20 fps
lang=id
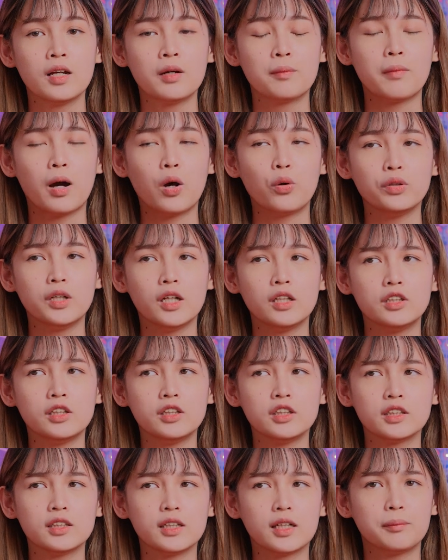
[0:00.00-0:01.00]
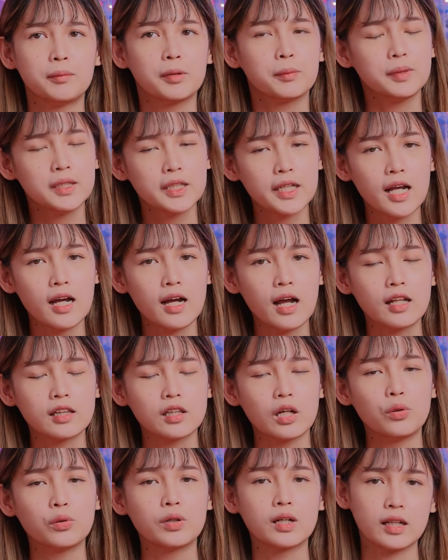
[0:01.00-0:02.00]
Mau dia jenisnya berminyak
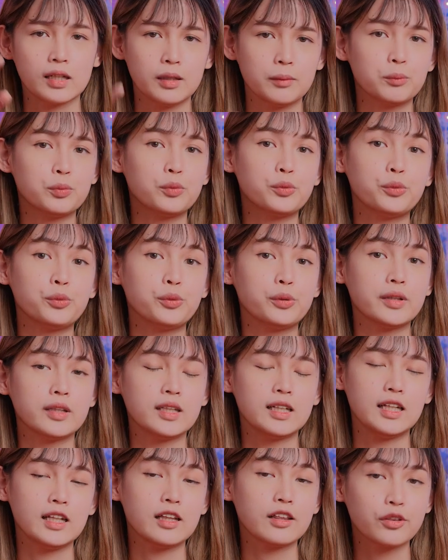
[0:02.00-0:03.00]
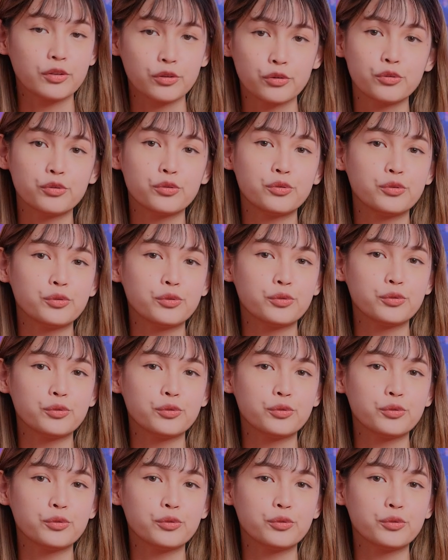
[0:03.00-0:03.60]
atau kering pun gitu.